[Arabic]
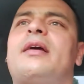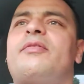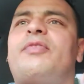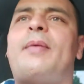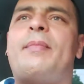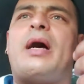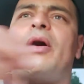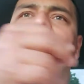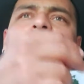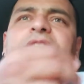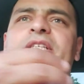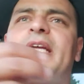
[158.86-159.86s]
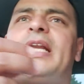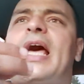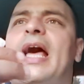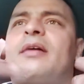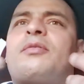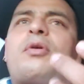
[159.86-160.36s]
فما
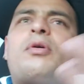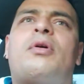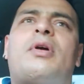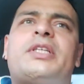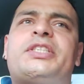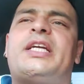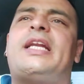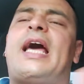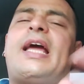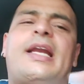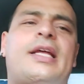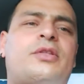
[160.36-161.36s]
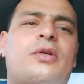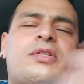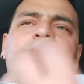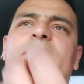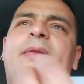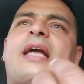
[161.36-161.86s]
اوريجينال نقول اوريجينال الا
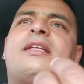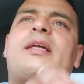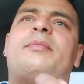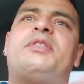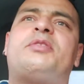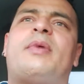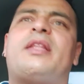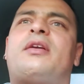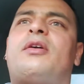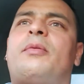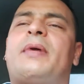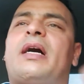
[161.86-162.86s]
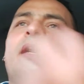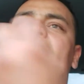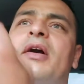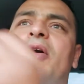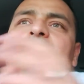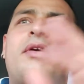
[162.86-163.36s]
تقصد معناتها مش مضروبه
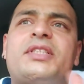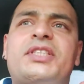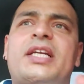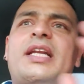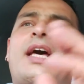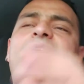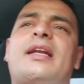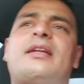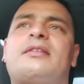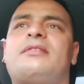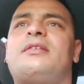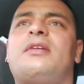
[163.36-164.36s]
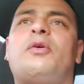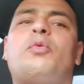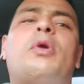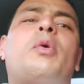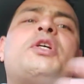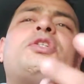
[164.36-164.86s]
اوريجينال
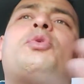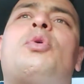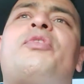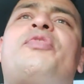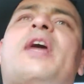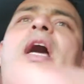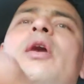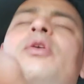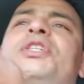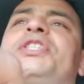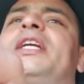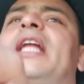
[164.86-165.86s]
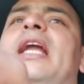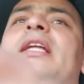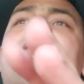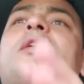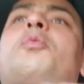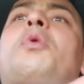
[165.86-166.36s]
والواش تقول فيها اوريجينال
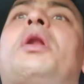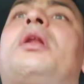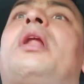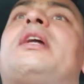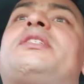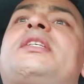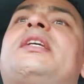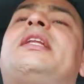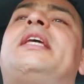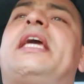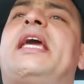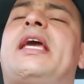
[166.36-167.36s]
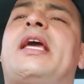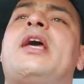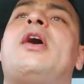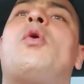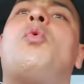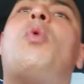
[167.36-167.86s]
انت والله سيني
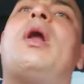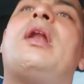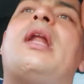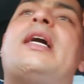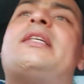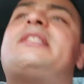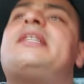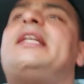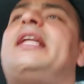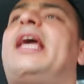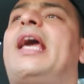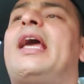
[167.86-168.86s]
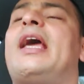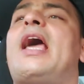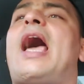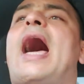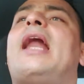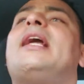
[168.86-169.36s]
والله سيني
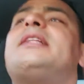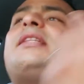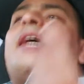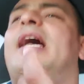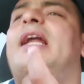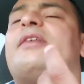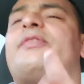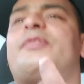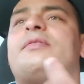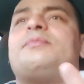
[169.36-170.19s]
على تحلف